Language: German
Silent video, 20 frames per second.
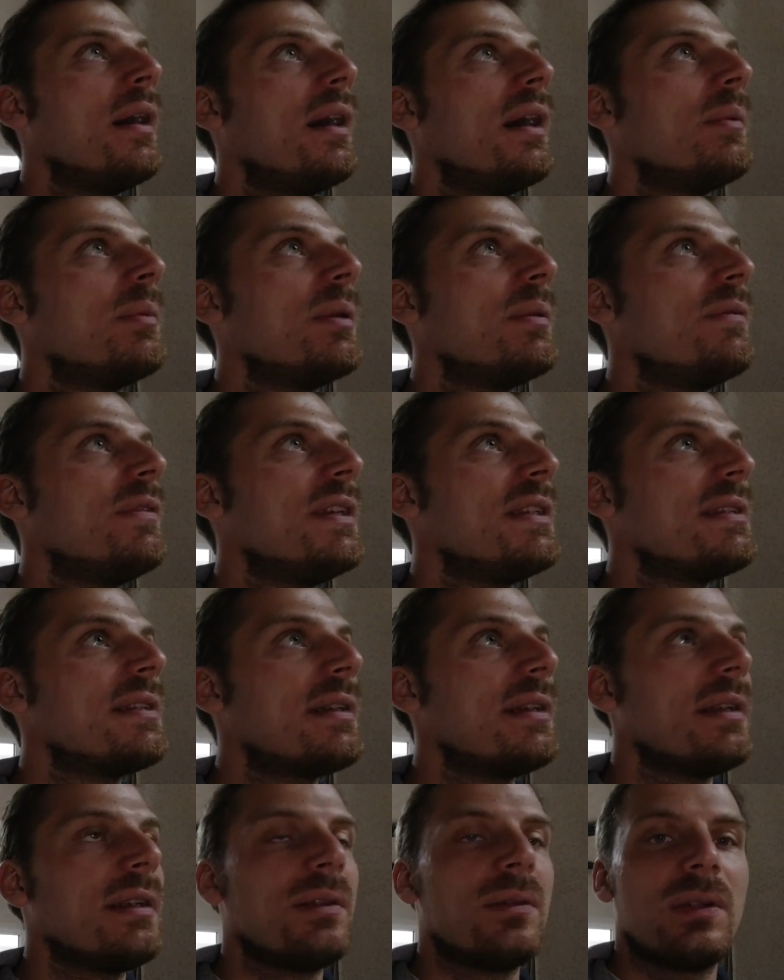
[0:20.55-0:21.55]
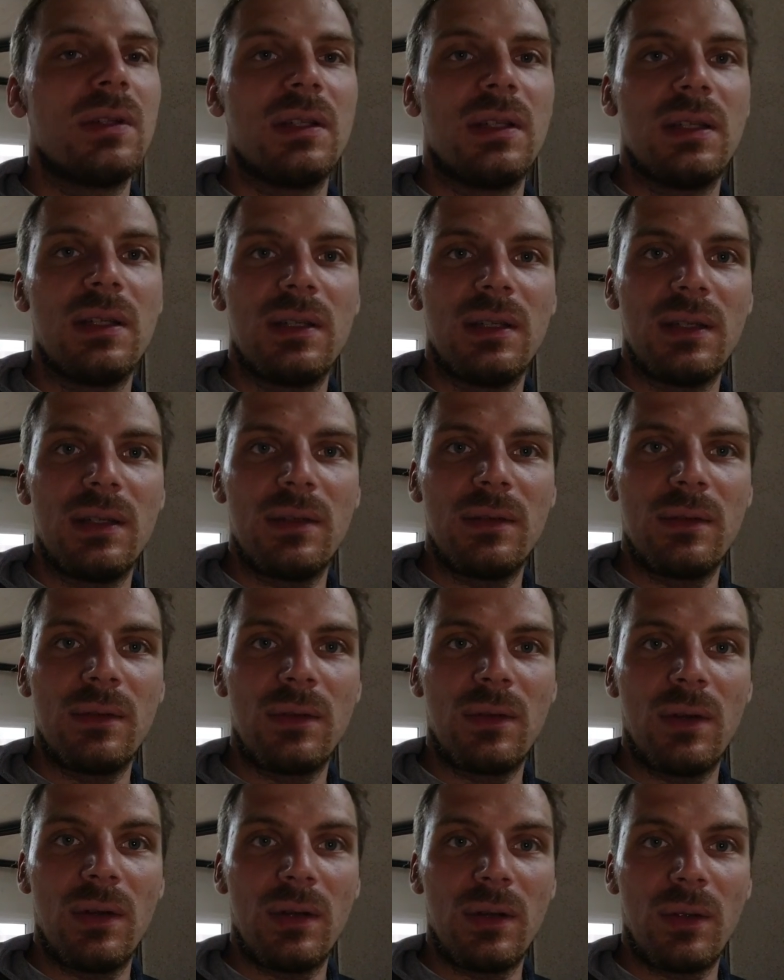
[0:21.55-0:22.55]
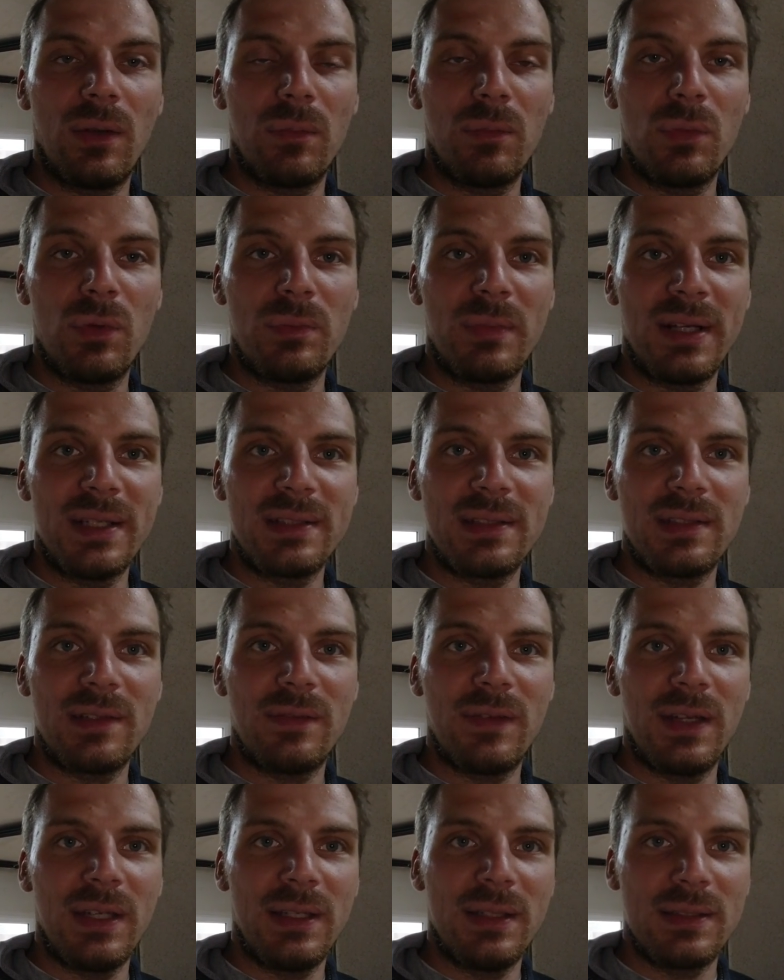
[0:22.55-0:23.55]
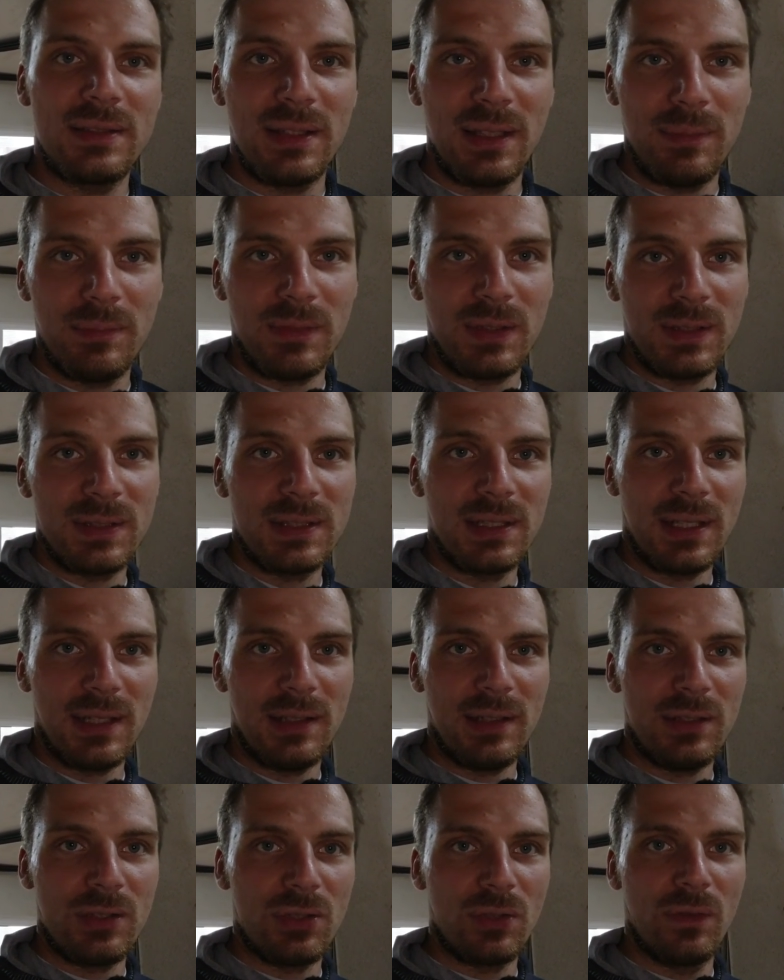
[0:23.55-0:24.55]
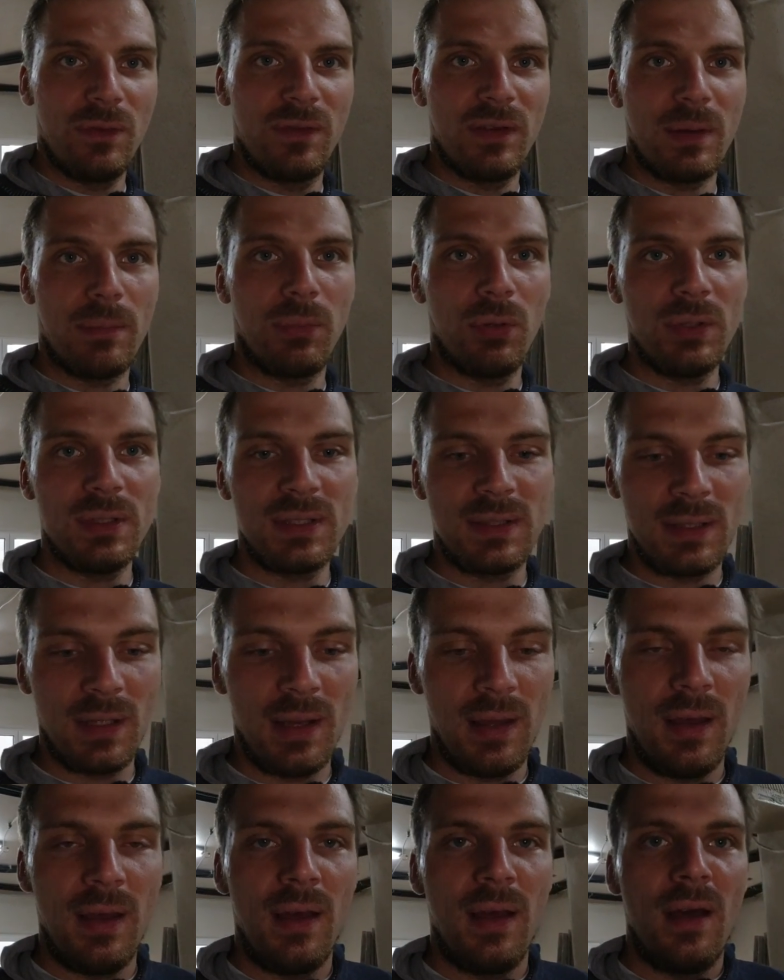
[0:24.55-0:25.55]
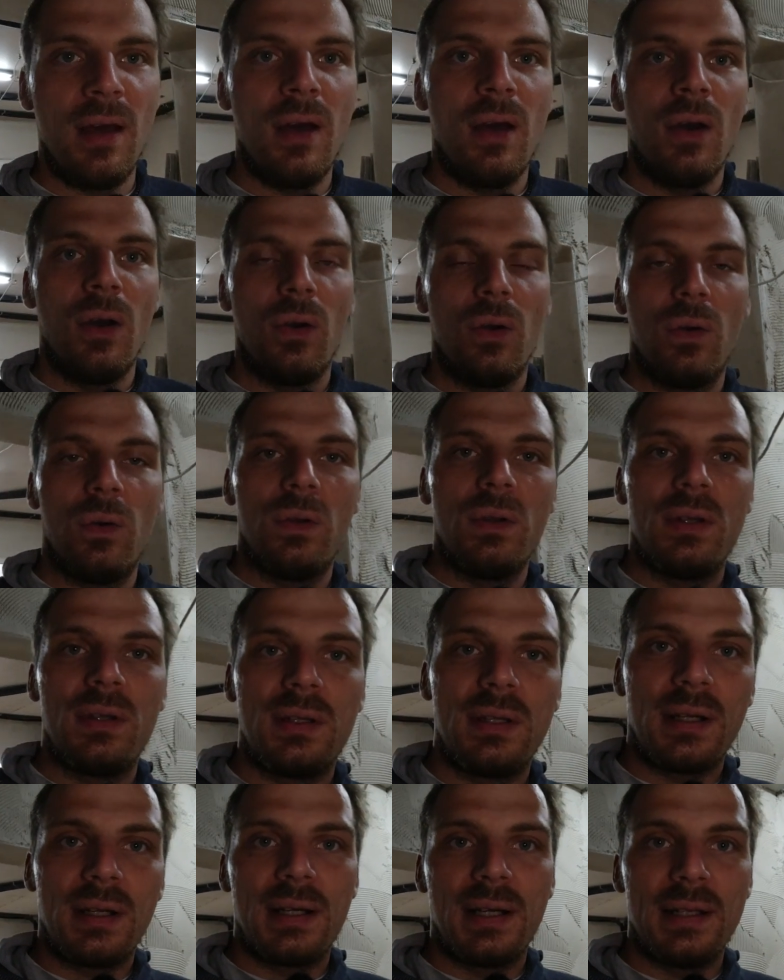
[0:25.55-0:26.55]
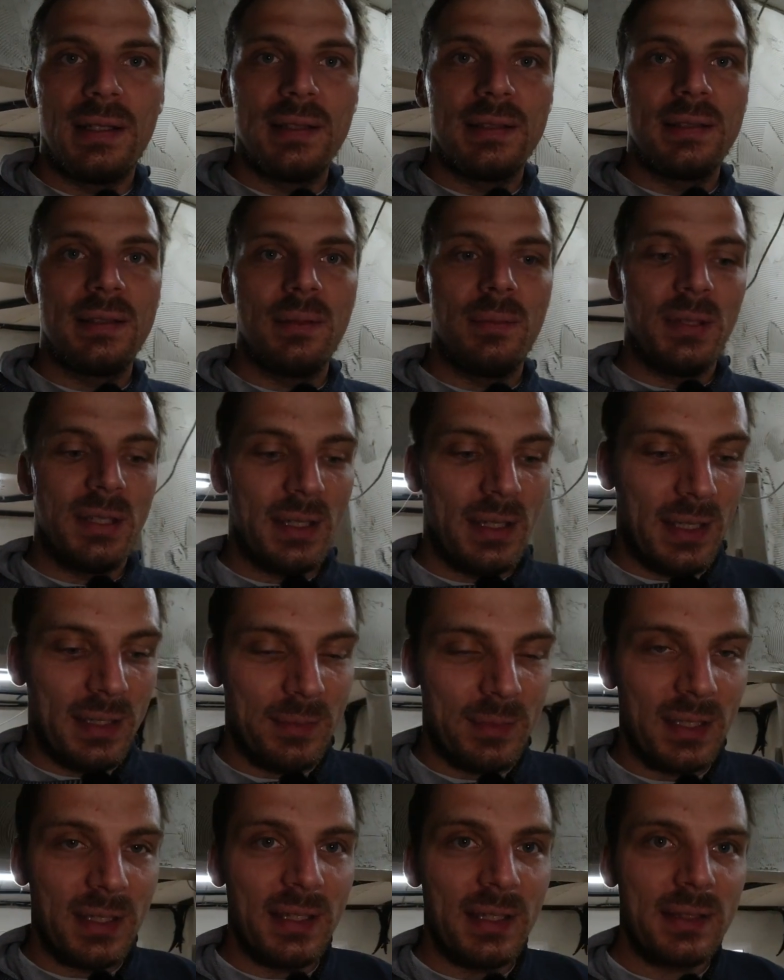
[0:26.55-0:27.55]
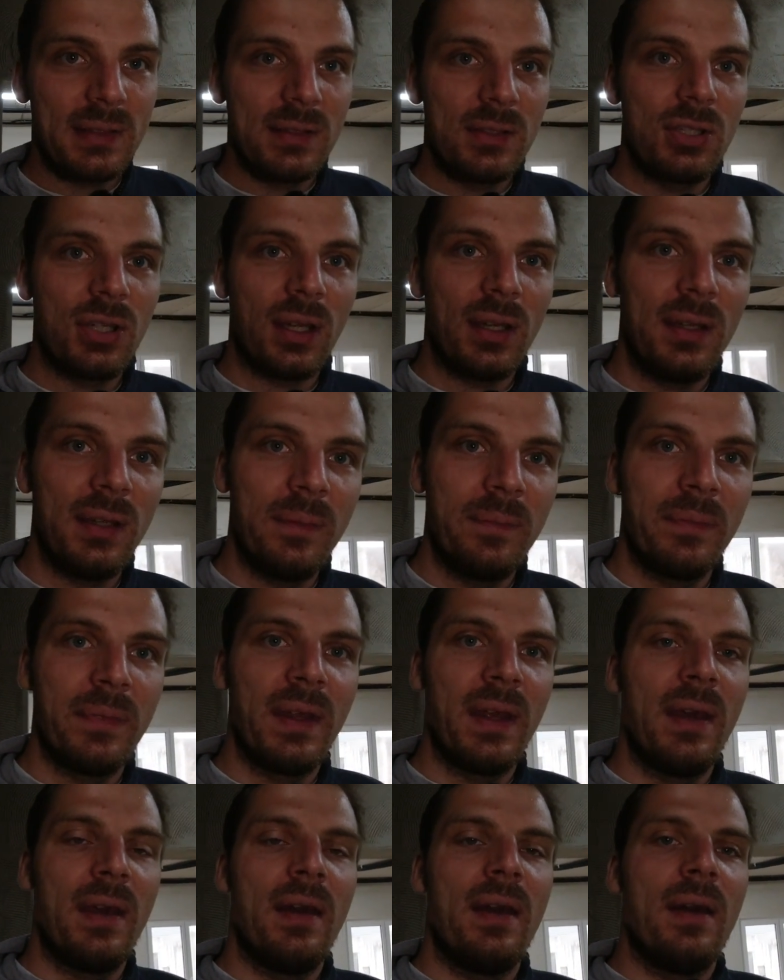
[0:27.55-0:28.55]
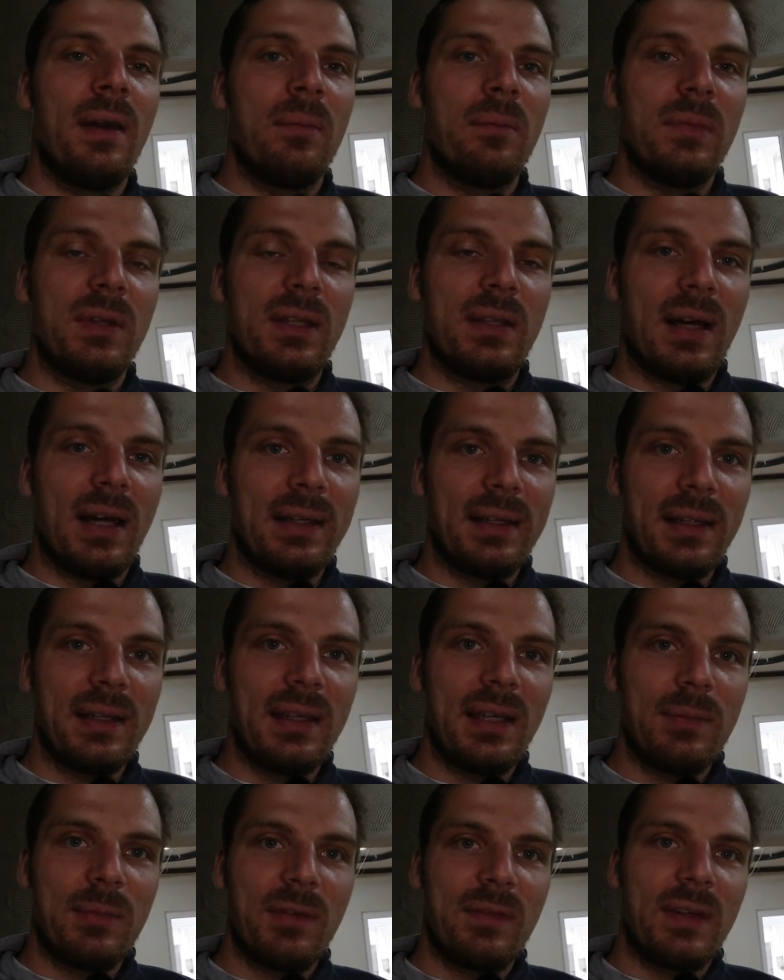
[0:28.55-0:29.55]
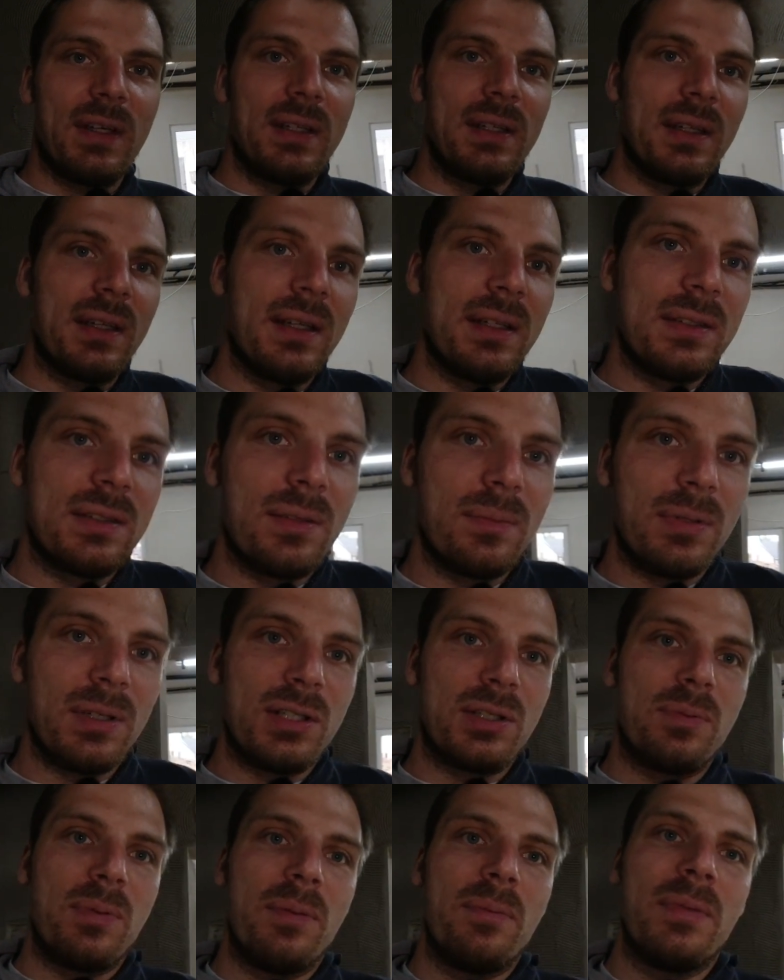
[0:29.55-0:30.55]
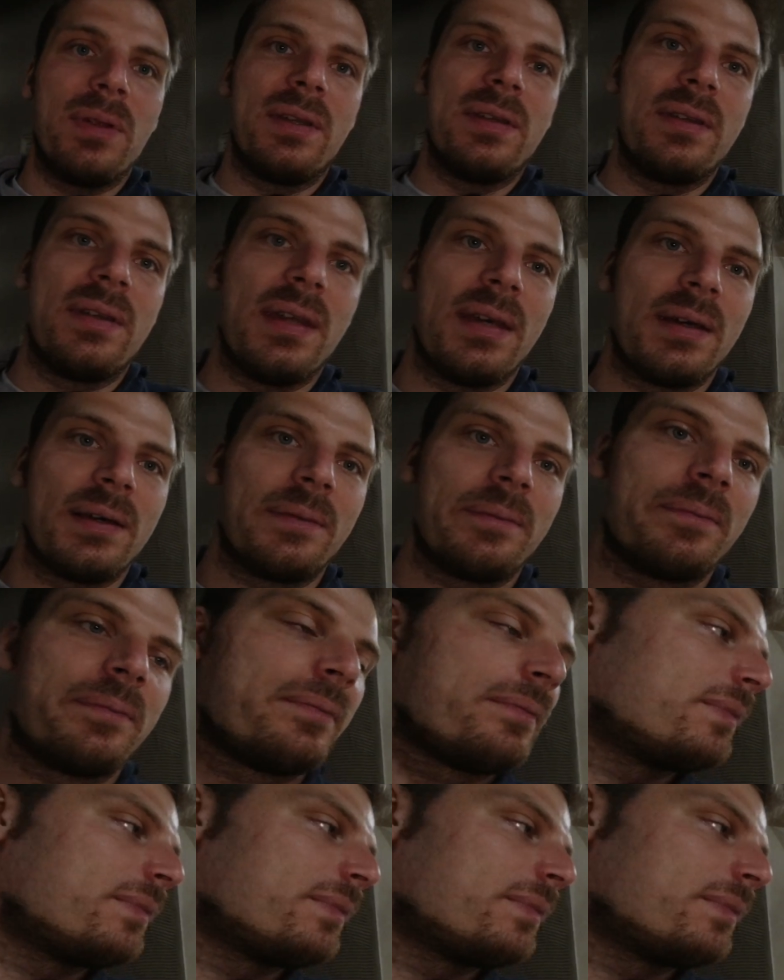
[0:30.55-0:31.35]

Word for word: Aber im Wesentlichen oder die, die meiste Fläche ist eben tatsächlich schon verputzt. Und dann kann es nämlich in einem der nächsten Schritte mit anderen Themen weitergehen, zum Beispiel mit der